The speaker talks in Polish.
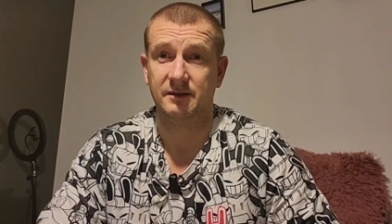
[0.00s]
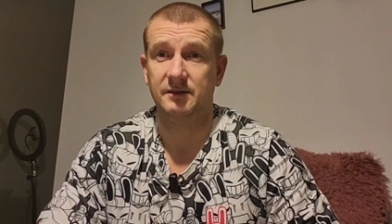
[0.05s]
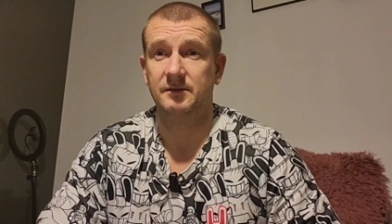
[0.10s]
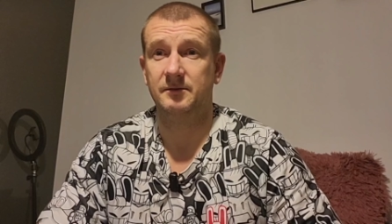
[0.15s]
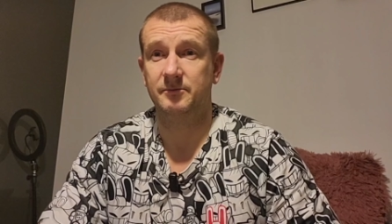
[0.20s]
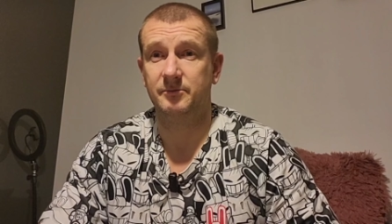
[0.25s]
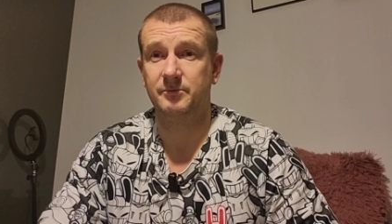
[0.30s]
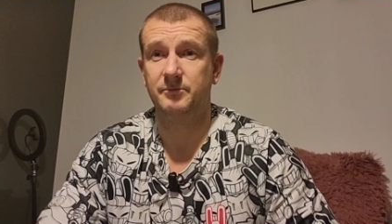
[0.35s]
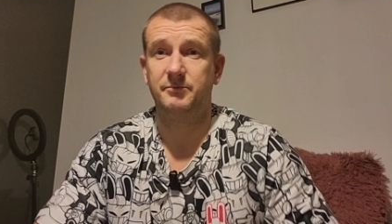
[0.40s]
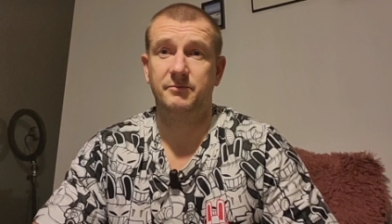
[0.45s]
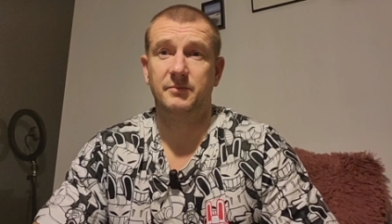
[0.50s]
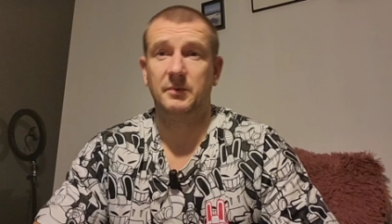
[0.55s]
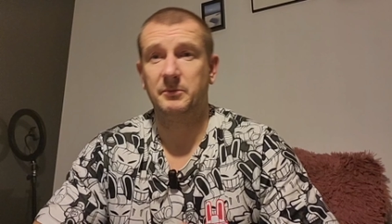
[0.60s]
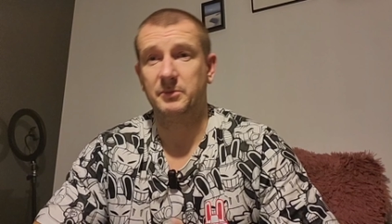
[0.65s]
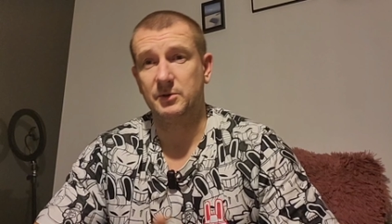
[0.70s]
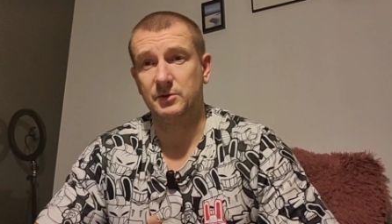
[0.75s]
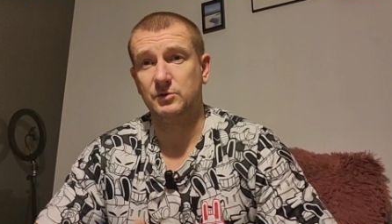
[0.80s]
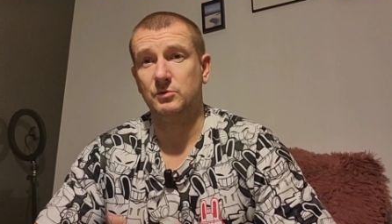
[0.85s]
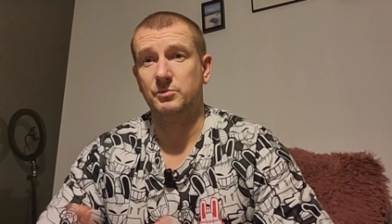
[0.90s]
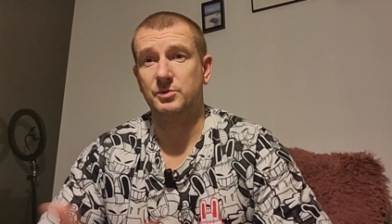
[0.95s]
e, po
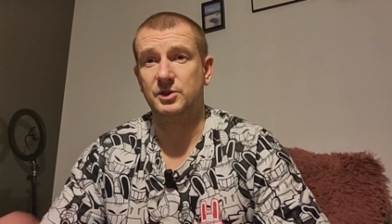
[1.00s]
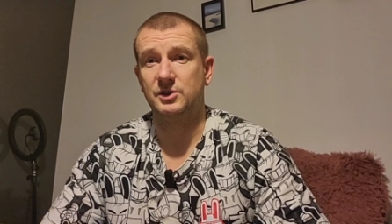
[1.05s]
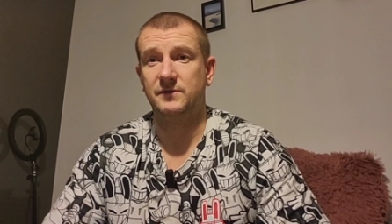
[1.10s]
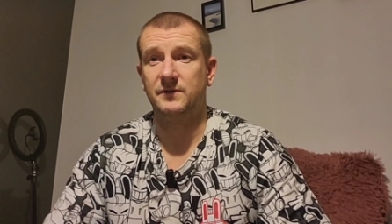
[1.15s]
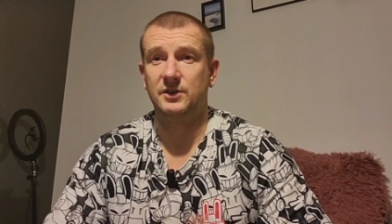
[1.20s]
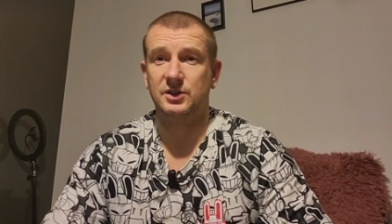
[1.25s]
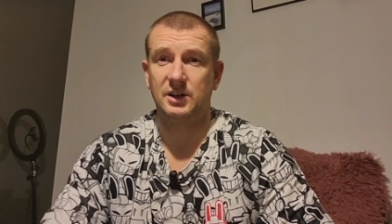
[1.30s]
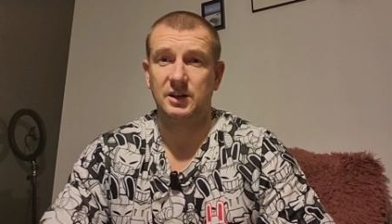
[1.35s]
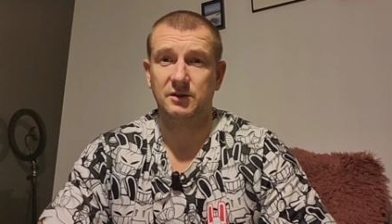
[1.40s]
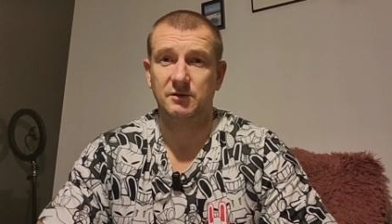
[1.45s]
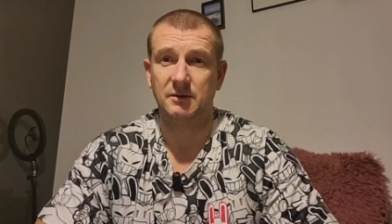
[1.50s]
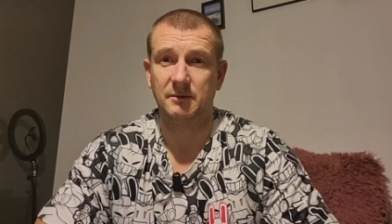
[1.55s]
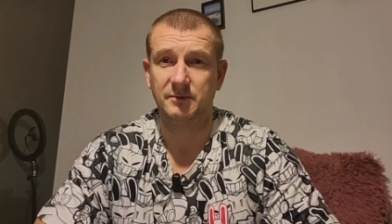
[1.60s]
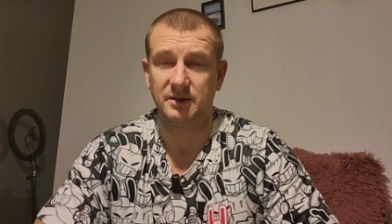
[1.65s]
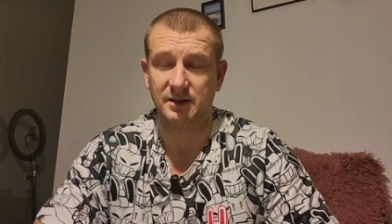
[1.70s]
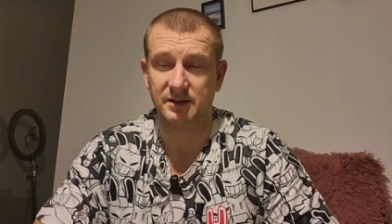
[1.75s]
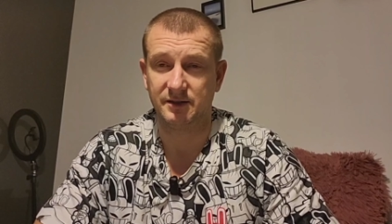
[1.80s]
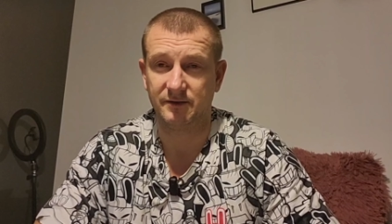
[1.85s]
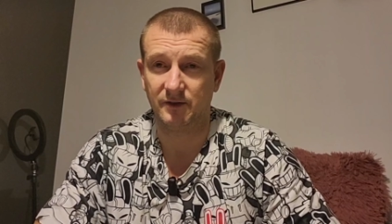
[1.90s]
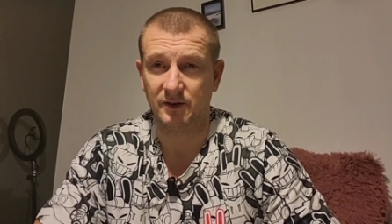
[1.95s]
prostu przyzwyczaiłem
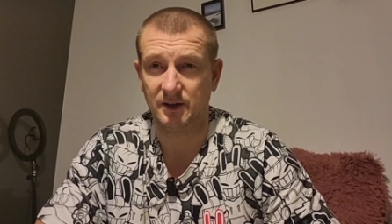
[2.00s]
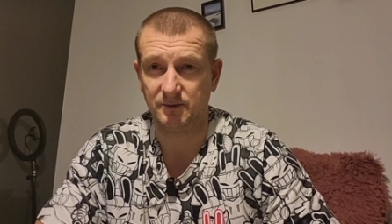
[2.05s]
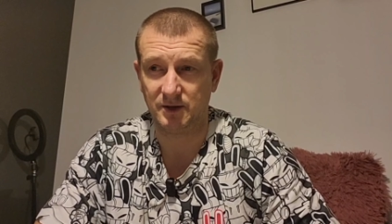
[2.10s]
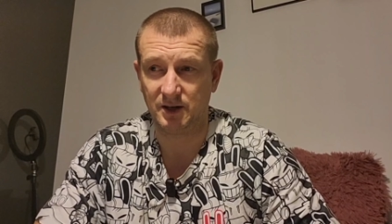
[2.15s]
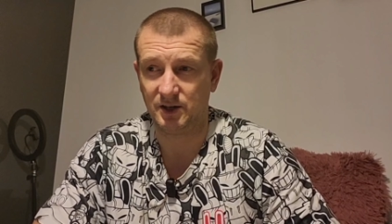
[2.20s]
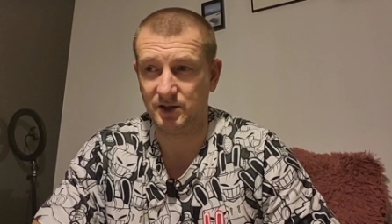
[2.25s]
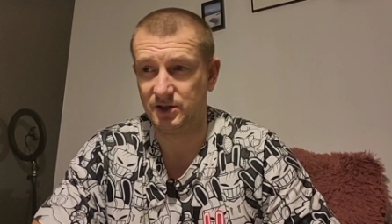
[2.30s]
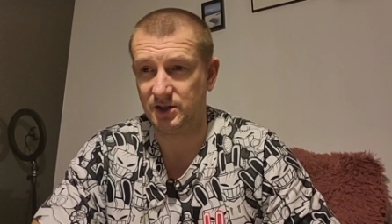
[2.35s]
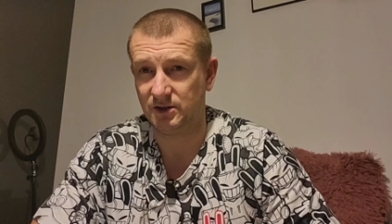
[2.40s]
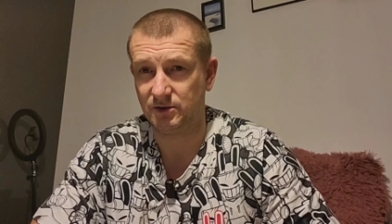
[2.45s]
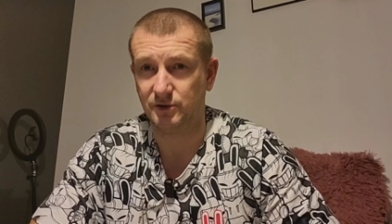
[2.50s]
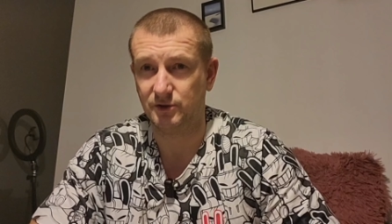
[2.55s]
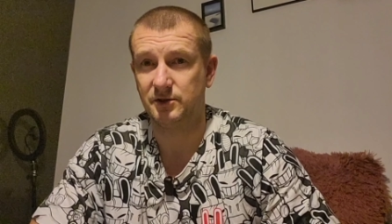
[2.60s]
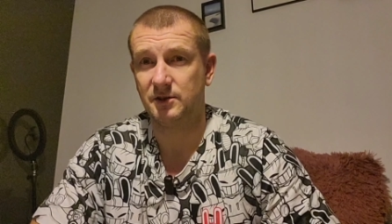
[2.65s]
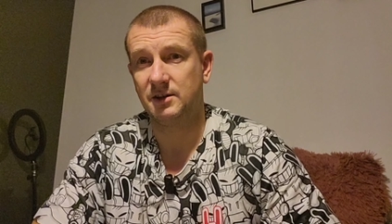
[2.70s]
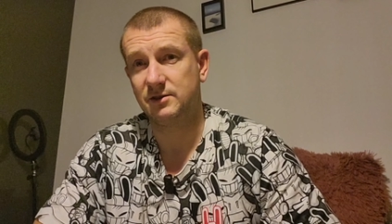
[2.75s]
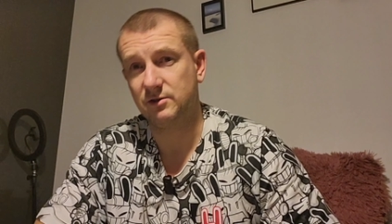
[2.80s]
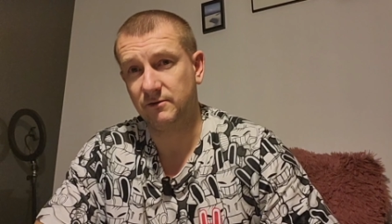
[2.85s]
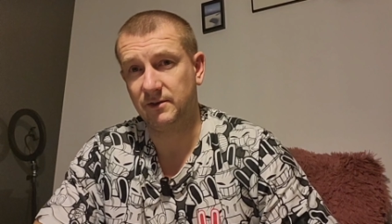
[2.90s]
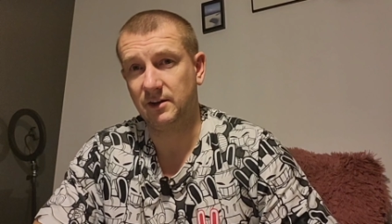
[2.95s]
te swoje mięśnie do
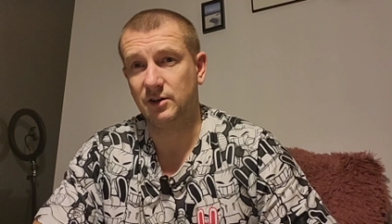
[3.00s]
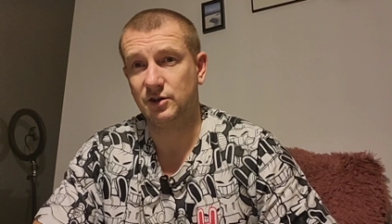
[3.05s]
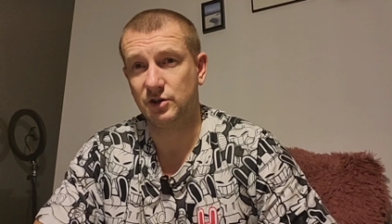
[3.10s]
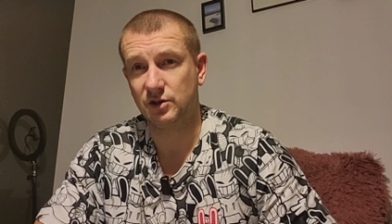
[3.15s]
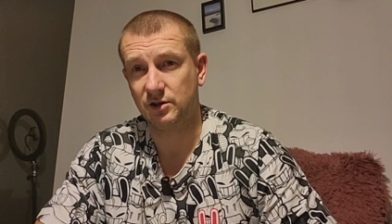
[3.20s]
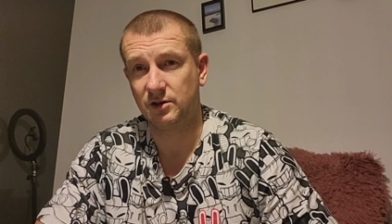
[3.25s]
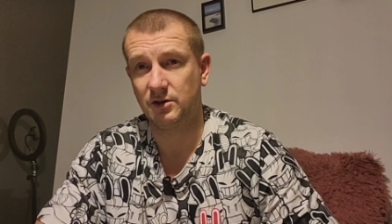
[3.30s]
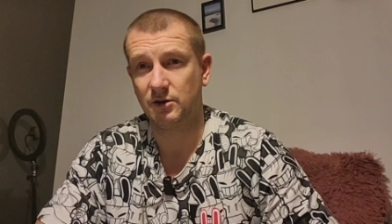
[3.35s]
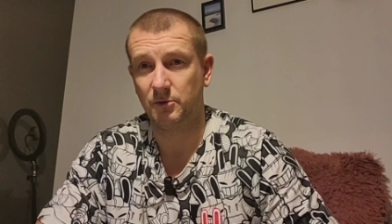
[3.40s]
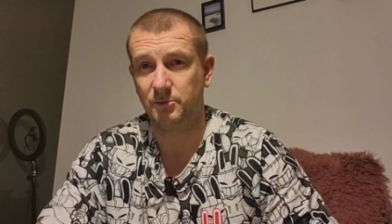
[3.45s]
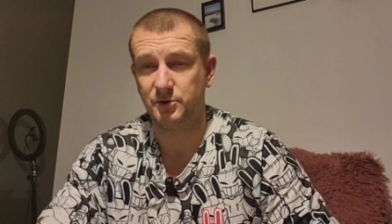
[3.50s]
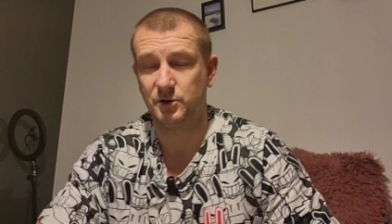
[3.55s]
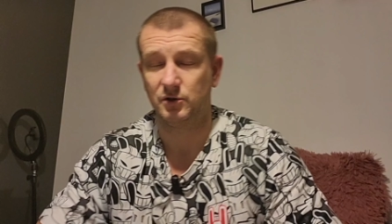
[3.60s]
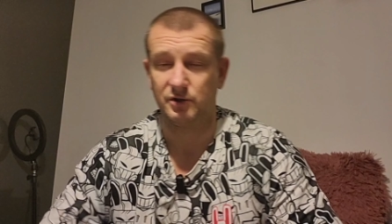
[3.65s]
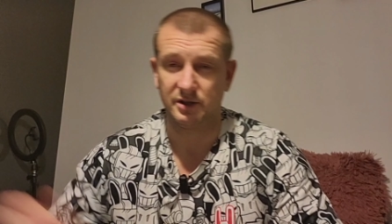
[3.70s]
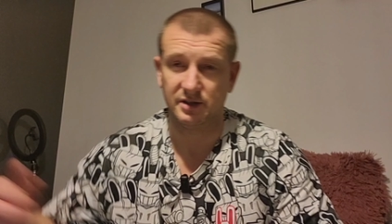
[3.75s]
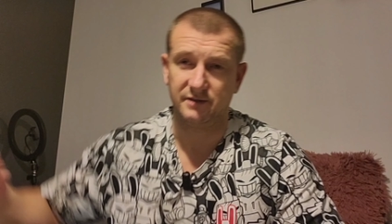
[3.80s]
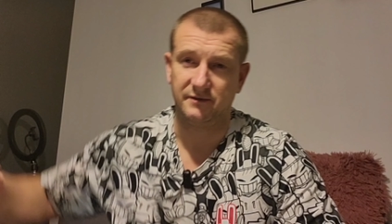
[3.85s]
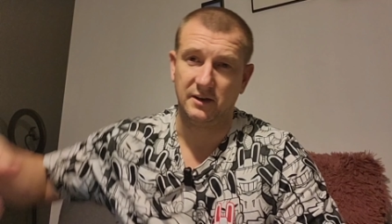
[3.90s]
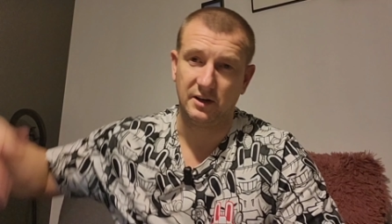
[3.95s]
coraz to większych
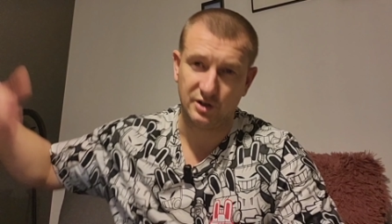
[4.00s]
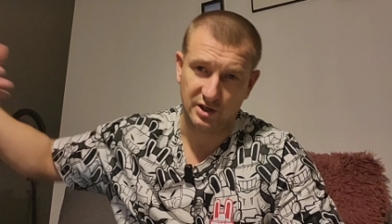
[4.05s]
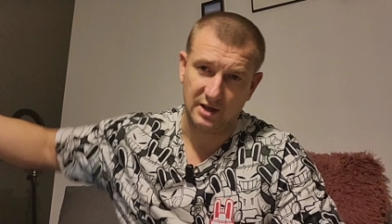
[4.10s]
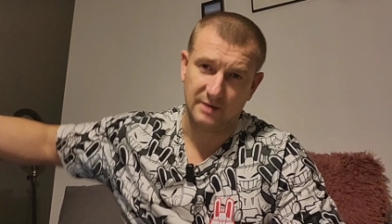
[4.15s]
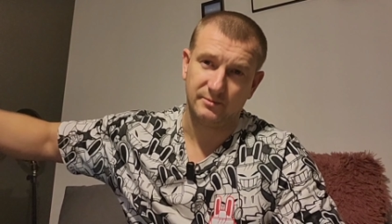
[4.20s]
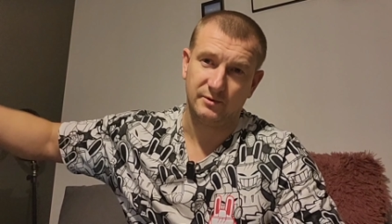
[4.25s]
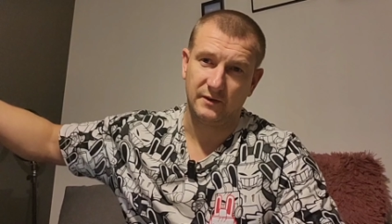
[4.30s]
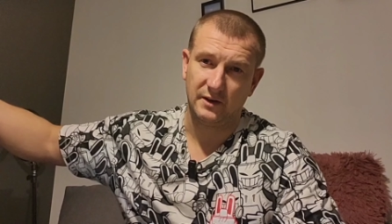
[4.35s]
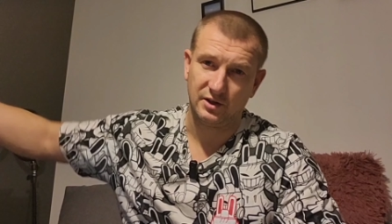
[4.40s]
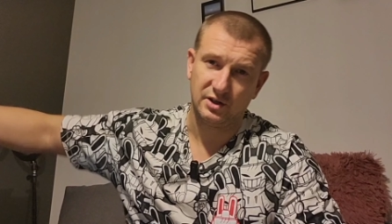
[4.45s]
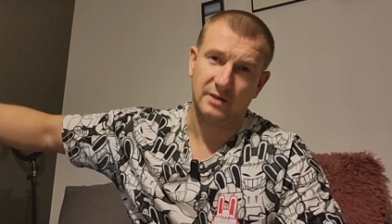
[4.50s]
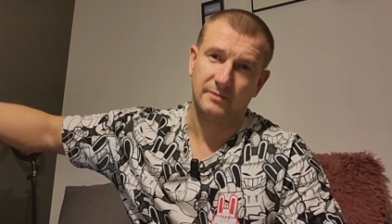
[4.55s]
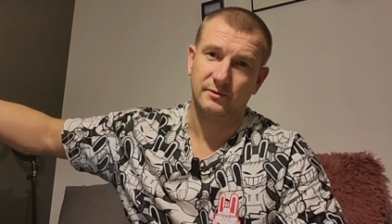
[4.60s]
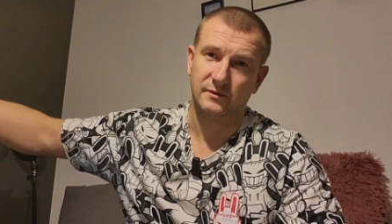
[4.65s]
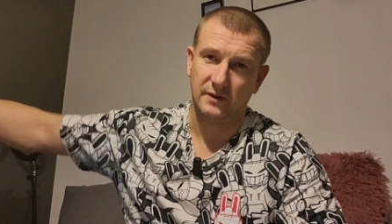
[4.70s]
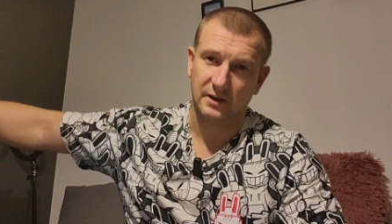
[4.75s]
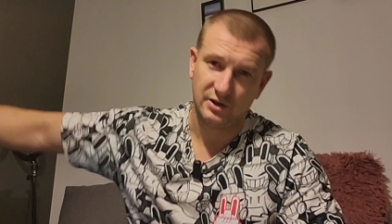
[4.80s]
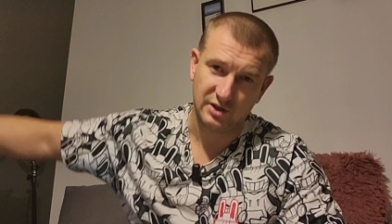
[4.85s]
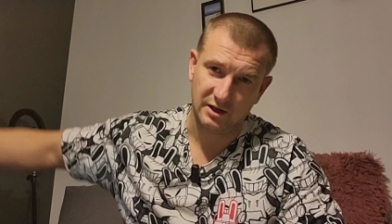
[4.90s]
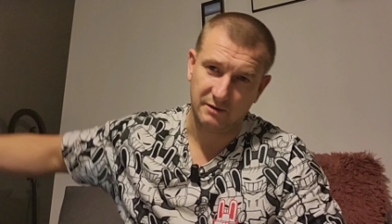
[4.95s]
obciążeń, zwiększałem, zwiększałem,
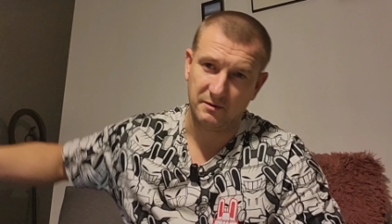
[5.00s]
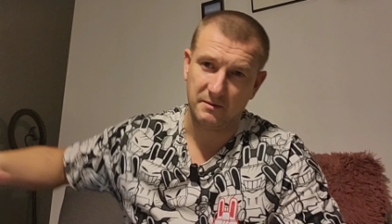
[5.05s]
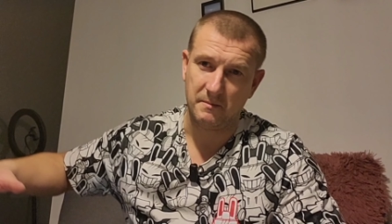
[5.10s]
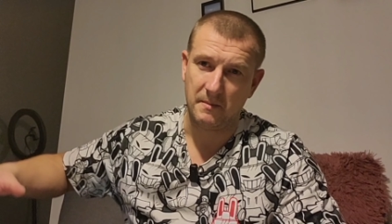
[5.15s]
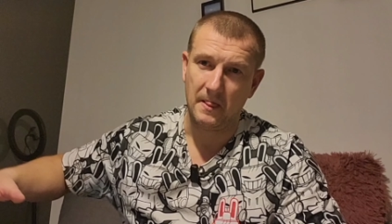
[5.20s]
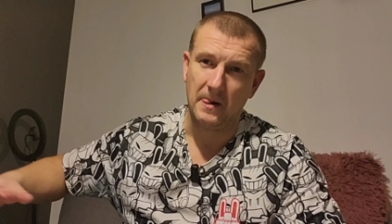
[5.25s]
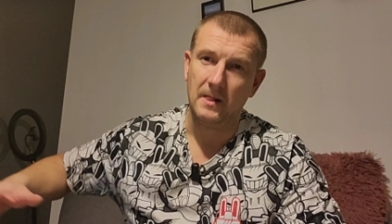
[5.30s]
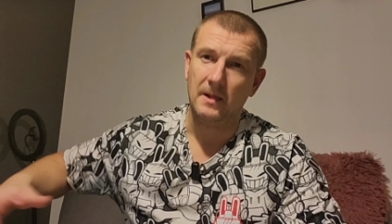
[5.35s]
zwiększałem.